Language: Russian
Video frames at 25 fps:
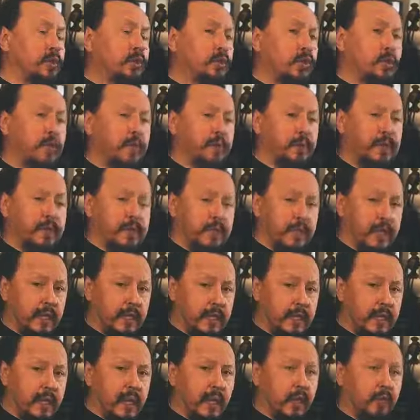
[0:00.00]
очень много
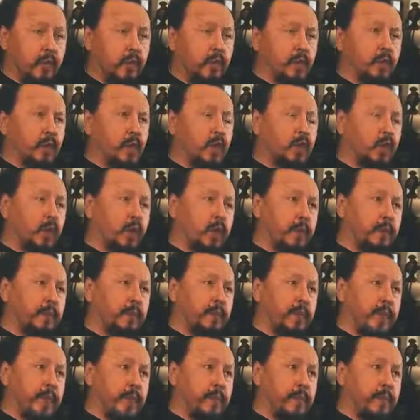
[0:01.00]
писал. Вот то, что